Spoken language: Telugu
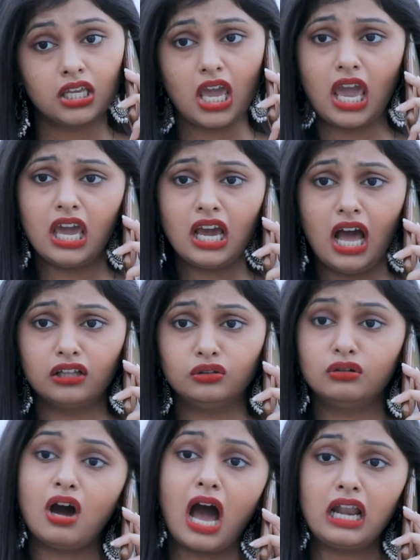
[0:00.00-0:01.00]
ఏం కాదు
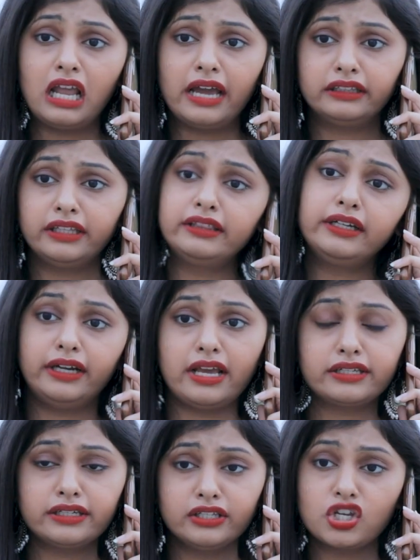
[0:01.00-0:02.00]
అలా అయితే త్రీ
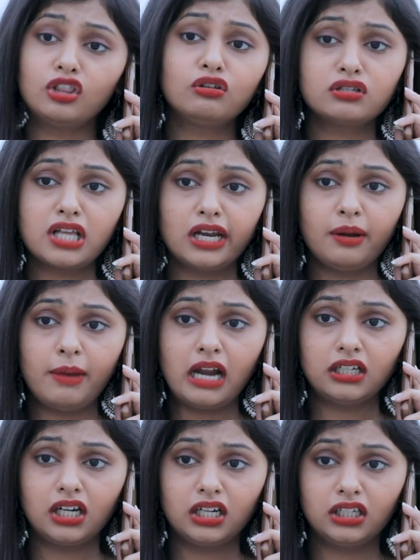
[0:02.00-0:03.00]
డేస్ నుంచి ఎందుకు సరిగా
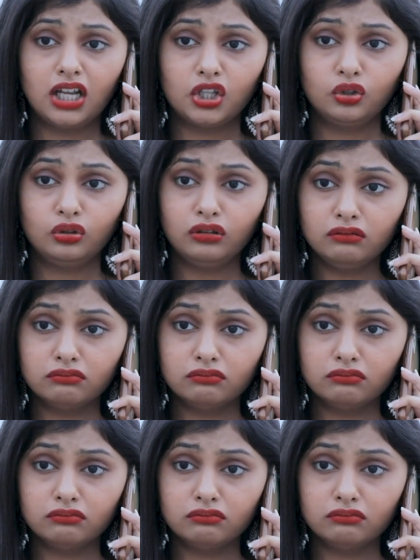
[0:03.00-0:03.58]
మాట్లాడట్లేదు